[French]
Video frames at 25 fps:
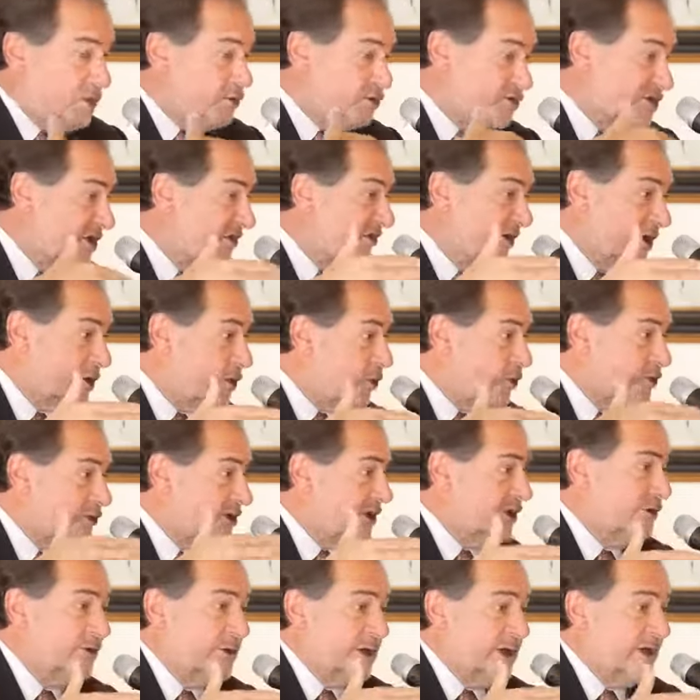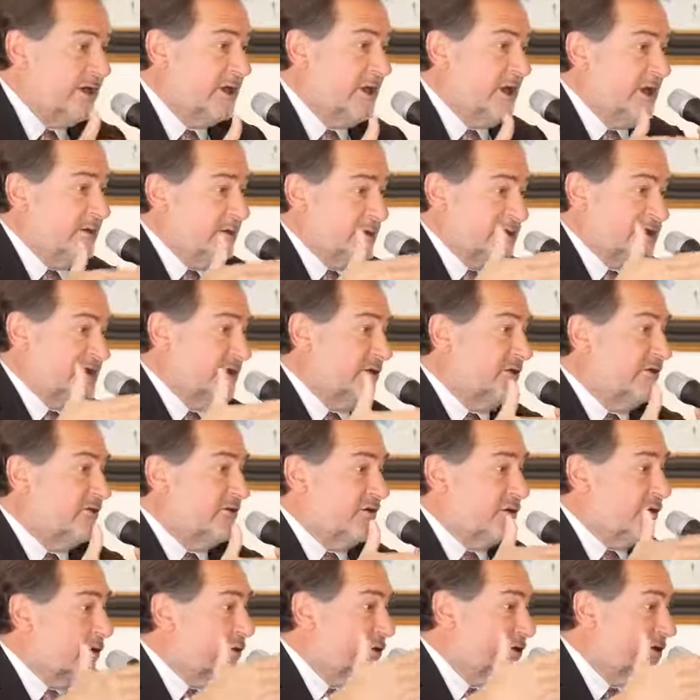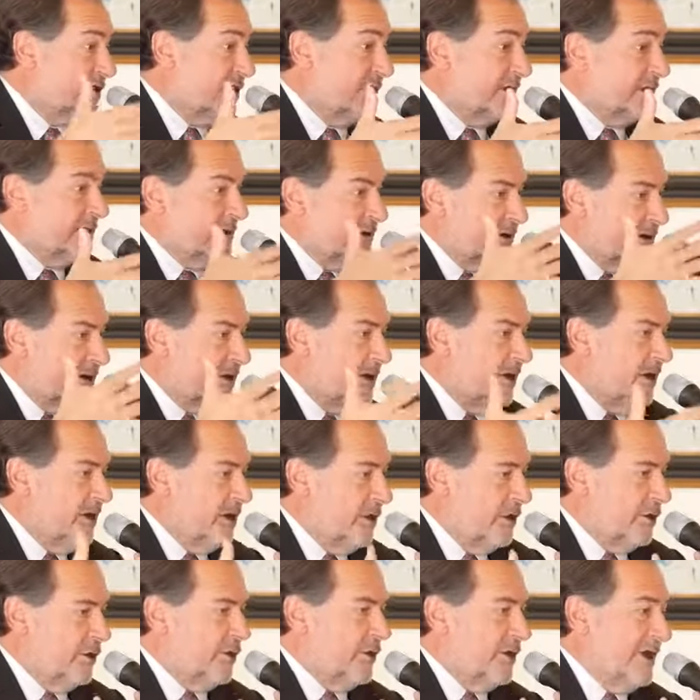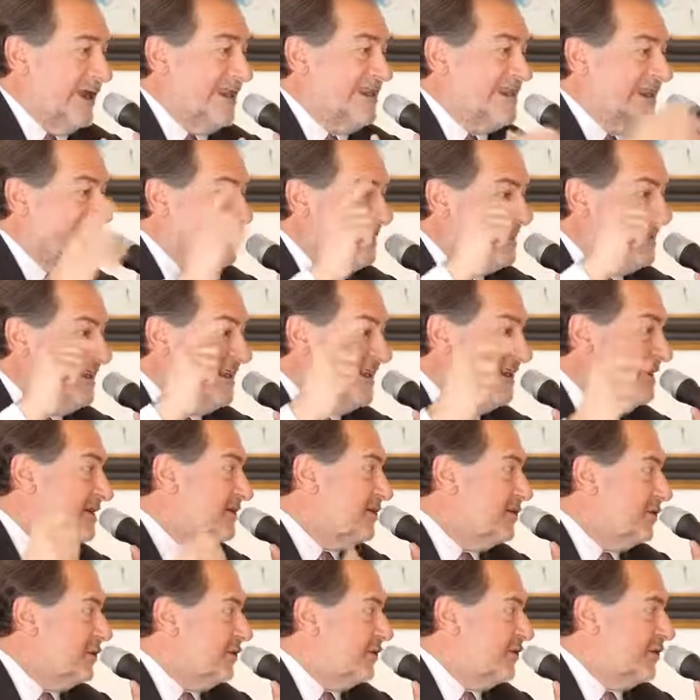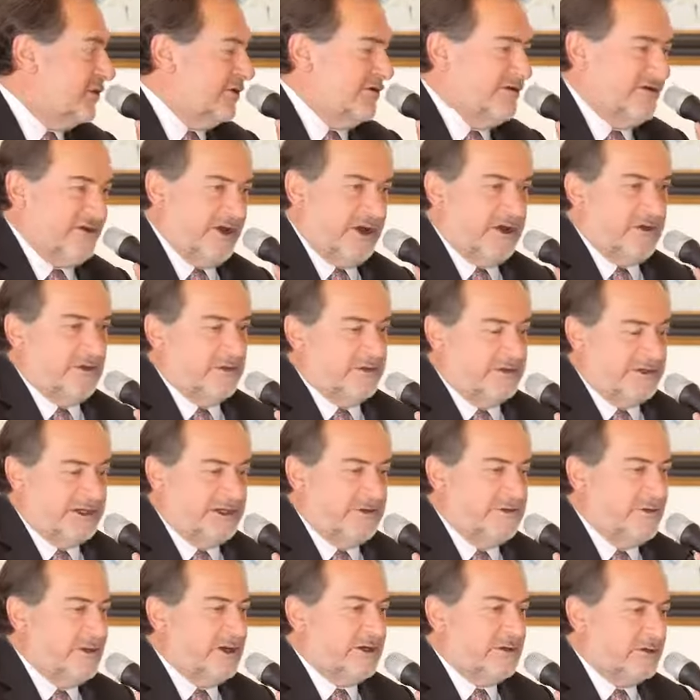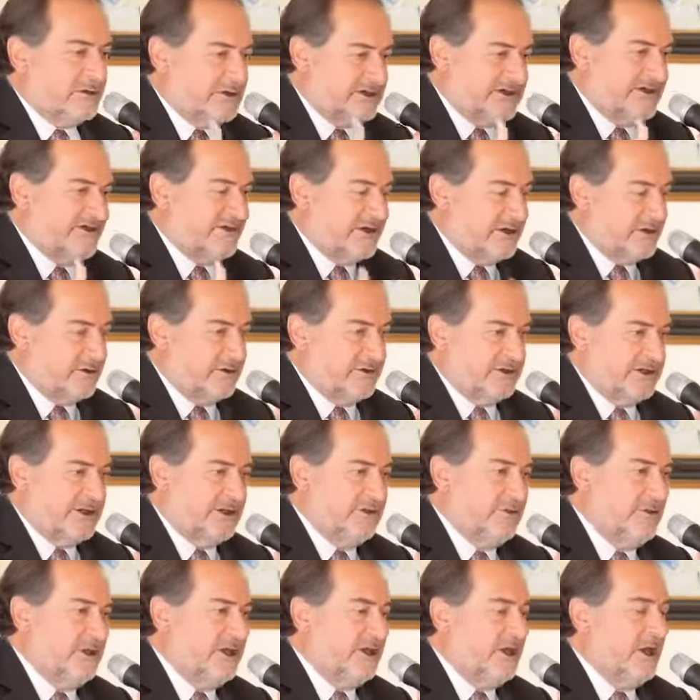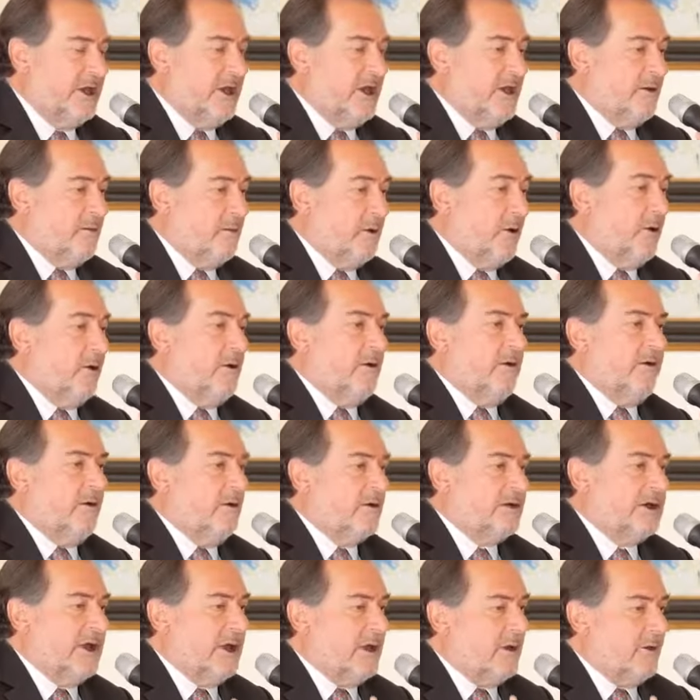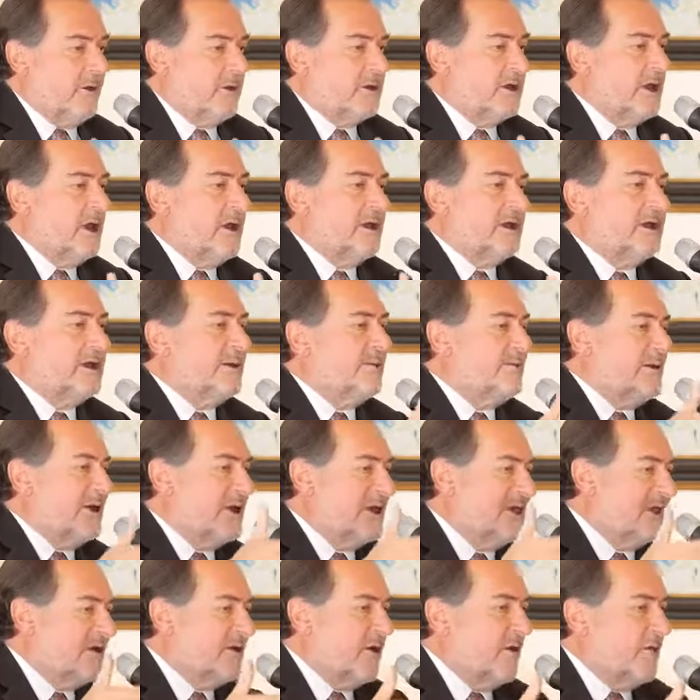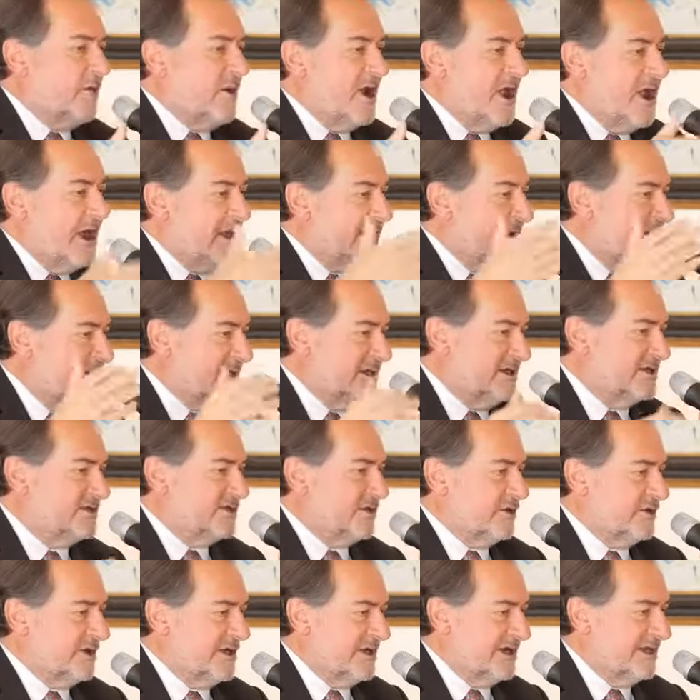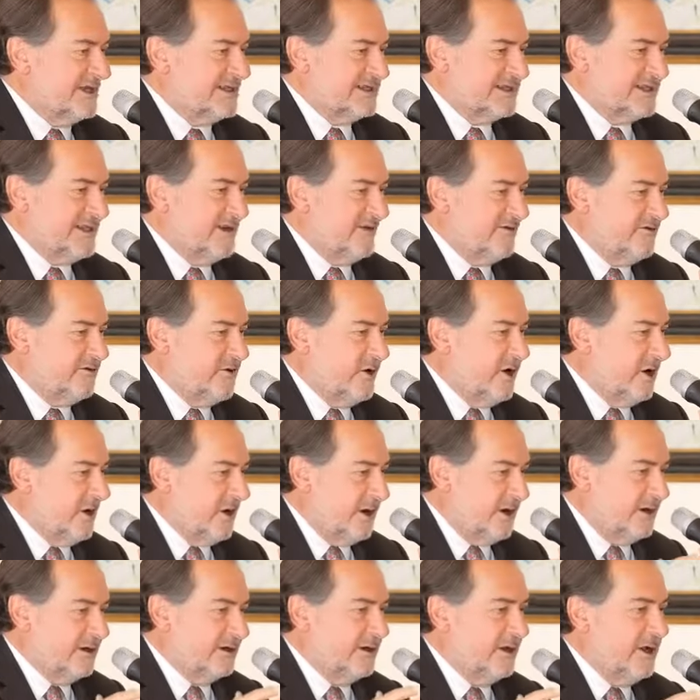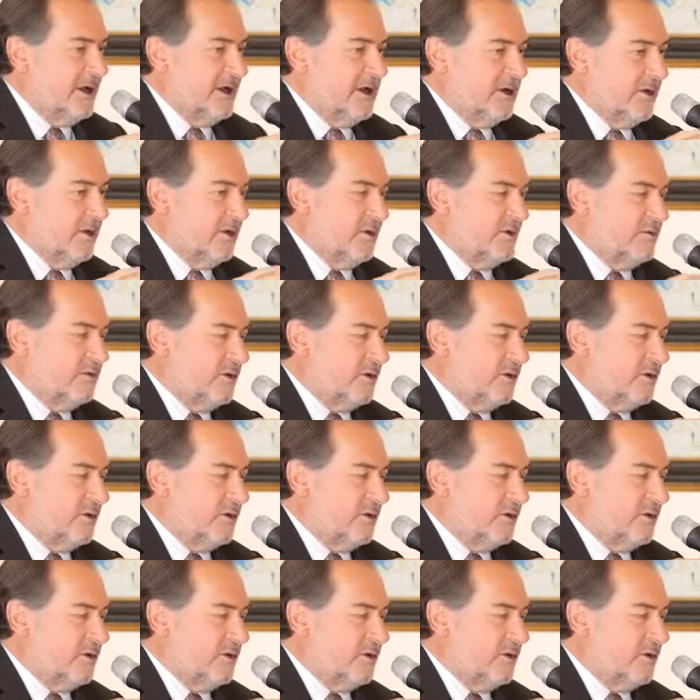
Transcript: Ça va continuer, parce qu'il y a une volonté euh, euh, étatique de, le faire continuer, donc ça va continuer. Bon, on a, on a des pays comme l'Inde qui sont des réservoirs euh,